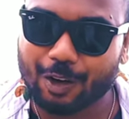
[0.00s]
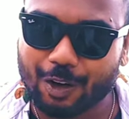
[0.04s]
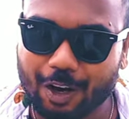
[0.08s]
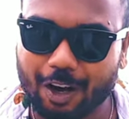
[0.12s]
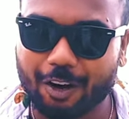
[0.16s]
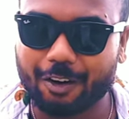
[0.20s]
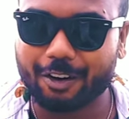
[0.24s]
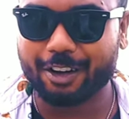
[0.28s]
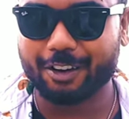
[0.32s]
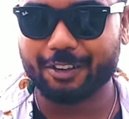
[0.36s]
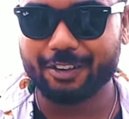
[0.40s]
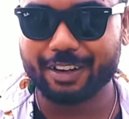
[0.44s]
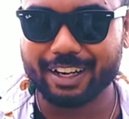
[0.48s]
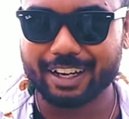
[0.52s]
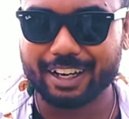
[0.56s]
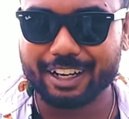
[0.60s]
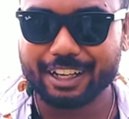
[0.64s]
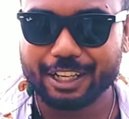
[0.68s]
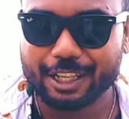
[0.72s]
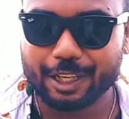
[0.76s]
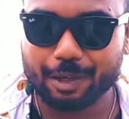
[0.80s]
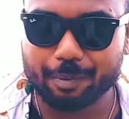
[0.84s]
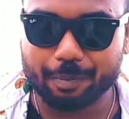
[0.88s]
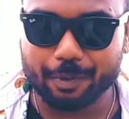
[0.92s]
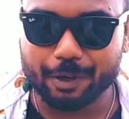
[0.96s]
लॉकडाउन का
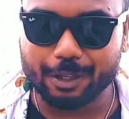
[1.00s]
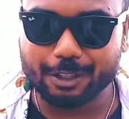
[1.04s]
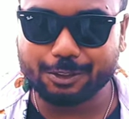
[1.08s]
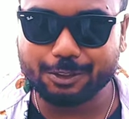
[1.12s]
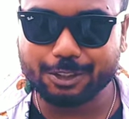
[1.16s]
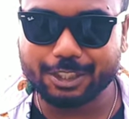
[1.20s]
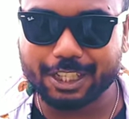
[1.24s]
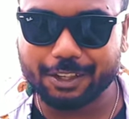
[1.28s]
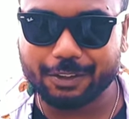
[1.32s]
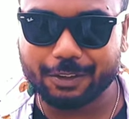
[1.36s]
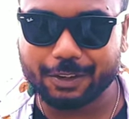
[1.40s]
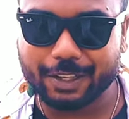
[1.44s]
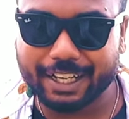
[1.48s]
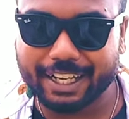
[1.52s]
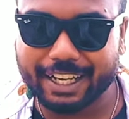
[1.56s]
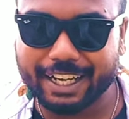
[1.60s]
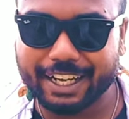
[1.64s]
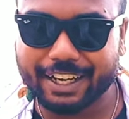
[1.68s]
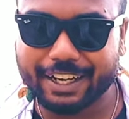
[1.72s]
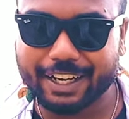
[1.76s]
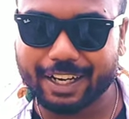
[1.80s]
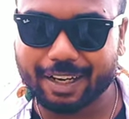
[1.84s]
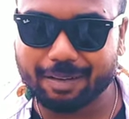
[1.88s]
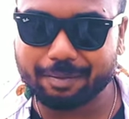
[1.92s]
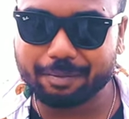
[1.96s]
कि पॉल्यूशन हो गया है
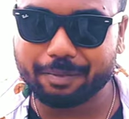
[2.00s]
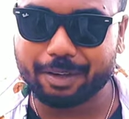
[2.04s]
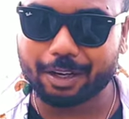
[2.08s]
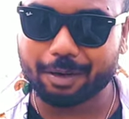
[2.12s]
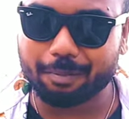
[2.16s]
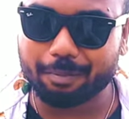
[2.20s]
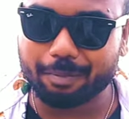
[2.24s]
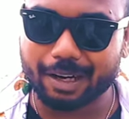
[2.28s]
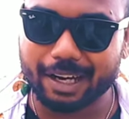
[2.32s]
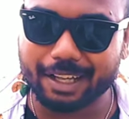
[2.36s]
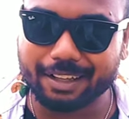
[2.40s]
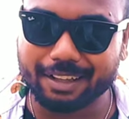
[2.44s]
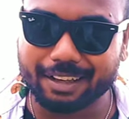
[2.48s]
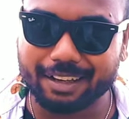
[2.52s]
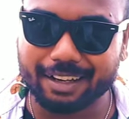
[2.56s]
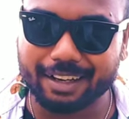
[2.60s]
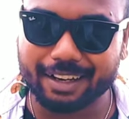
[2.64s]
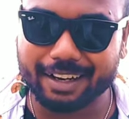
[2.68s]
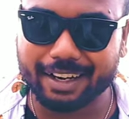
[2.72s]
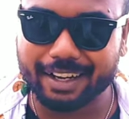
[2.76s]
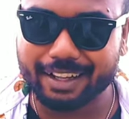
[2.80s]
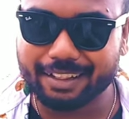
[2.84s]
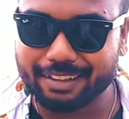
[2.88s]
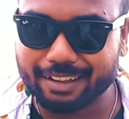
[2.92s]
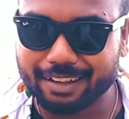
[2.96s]
कम और बादल लग
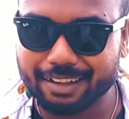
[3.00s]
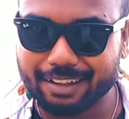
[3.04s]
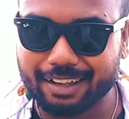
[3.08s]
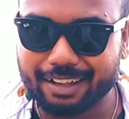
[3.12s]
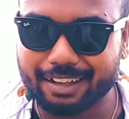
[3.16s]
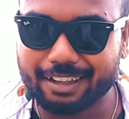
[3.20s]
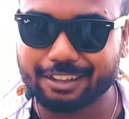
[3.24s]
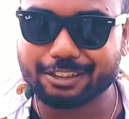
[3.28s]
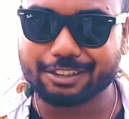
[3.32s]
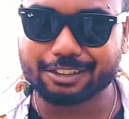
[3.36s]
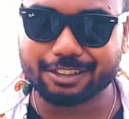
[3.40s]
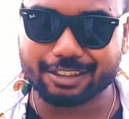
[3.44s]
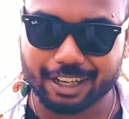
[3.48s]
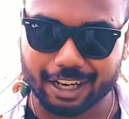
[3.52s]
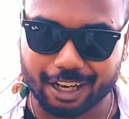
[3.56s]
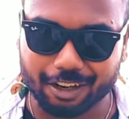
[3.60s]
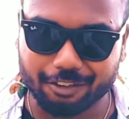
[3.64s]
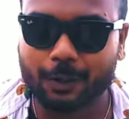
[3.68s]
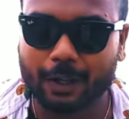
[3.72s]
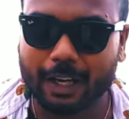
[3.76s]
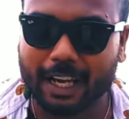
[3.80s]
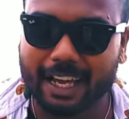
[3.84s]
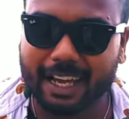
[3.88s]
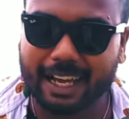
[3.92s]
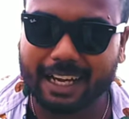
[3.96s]
रहा है इतना ज़्यादा
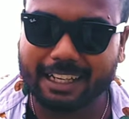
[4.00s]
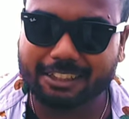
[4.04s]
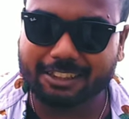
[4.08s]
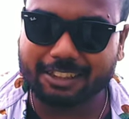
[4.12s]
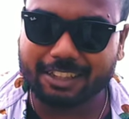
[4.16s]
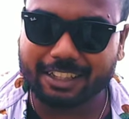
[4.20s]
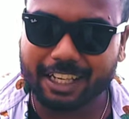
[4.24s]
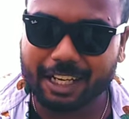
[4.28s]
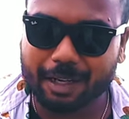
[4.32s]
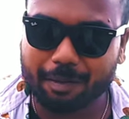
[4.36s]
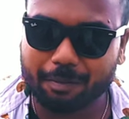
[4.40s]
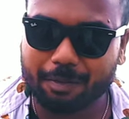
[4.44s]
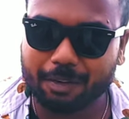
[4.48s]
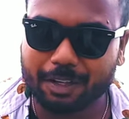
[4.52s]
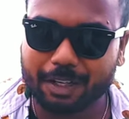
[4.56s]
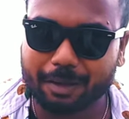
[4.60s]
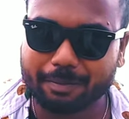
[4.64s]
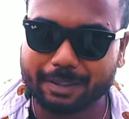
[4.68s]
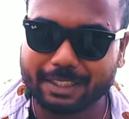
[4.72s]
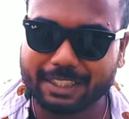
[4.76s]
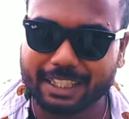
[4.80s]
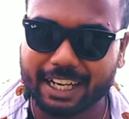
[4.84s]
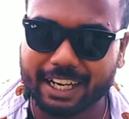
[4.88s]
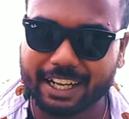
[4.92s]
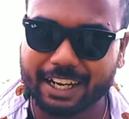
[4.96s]
साफ एक्चुअली हम लोग
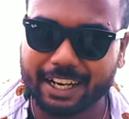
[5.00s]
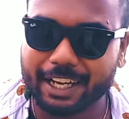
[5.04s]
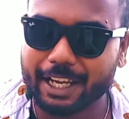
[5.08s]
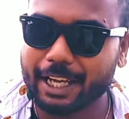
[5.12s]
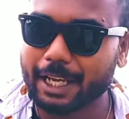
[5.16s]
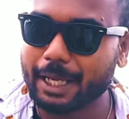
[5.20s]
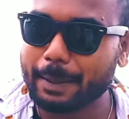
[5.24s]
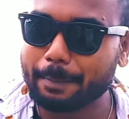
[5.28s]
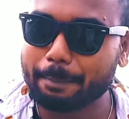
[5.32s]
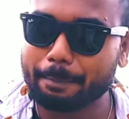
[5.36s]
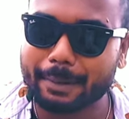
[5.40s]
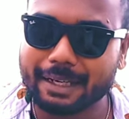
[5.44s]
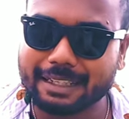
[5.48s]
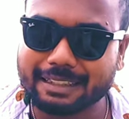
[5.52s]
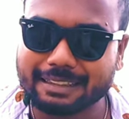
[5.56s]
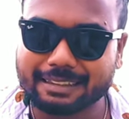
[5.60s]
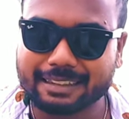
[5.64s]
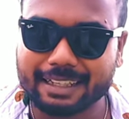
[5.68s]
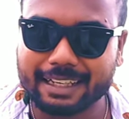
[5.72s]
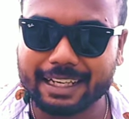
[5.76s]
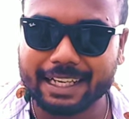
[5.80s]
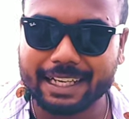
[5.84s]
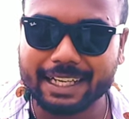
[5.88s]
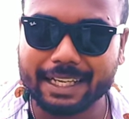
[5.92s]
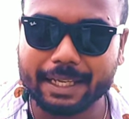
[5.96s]
अभी जा रहे हैं
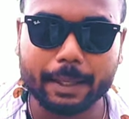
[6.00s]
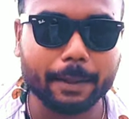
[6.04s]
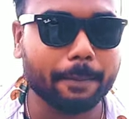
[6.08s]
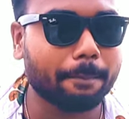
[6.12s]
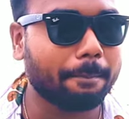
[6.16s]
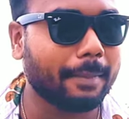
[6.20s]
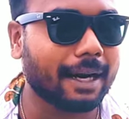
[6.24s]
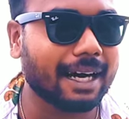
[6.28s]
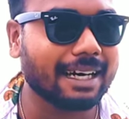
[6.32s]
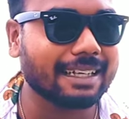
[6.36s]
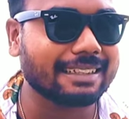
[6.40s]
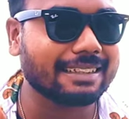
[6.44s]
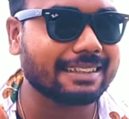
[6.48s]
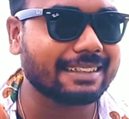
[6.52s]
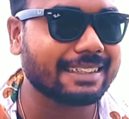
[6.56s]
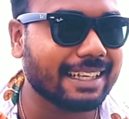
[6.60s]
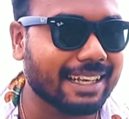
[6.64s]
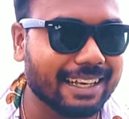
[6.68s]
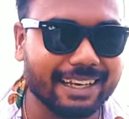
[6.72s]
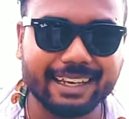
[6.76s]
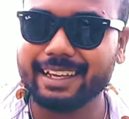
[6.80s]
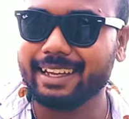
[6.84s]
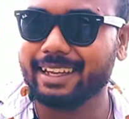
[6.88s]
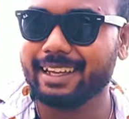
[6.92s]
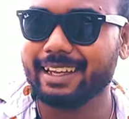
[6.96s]
मार्सली
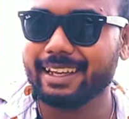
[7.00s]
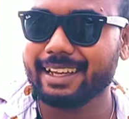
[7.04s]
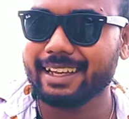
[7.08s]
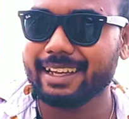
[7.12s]
मार्सली